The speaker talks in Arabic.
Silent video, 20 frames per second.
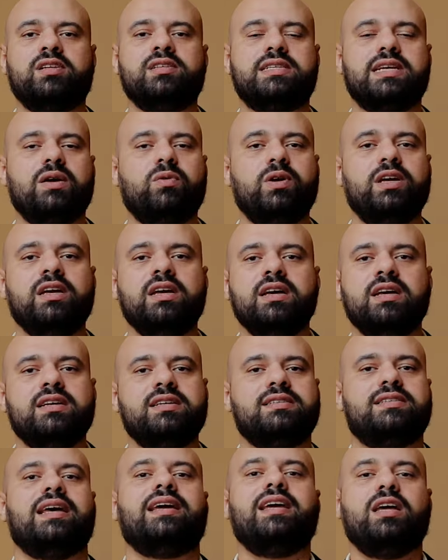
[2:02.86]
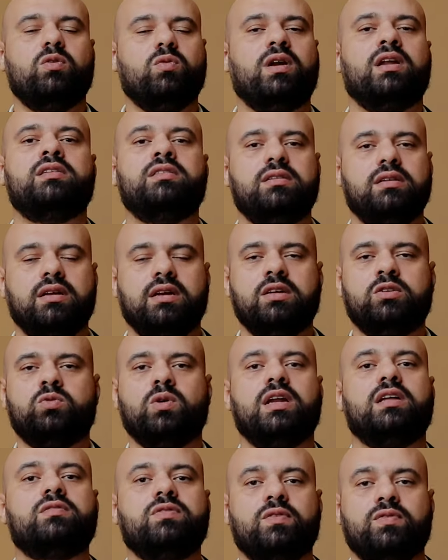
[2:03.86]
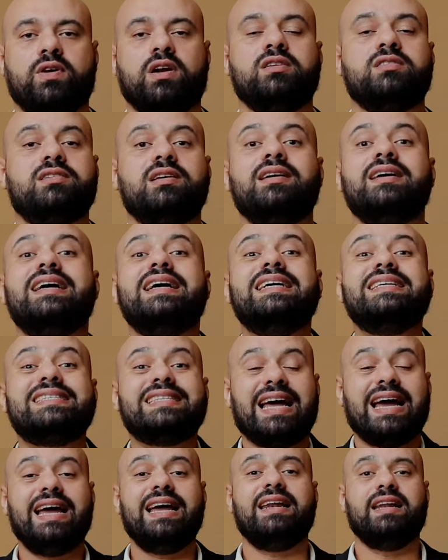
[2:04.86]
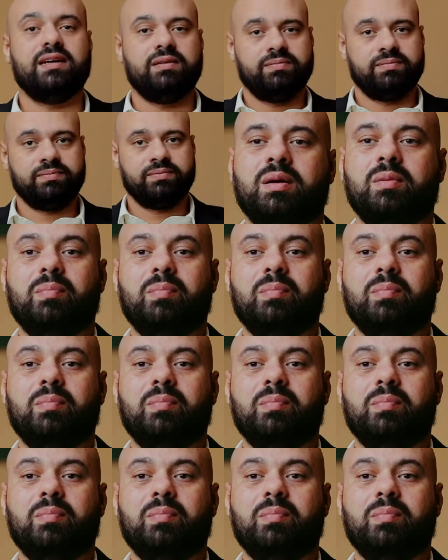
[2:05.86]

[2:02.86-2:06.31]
في الفرنساوي زي الولد اللي اتولد في فرنسا استحاله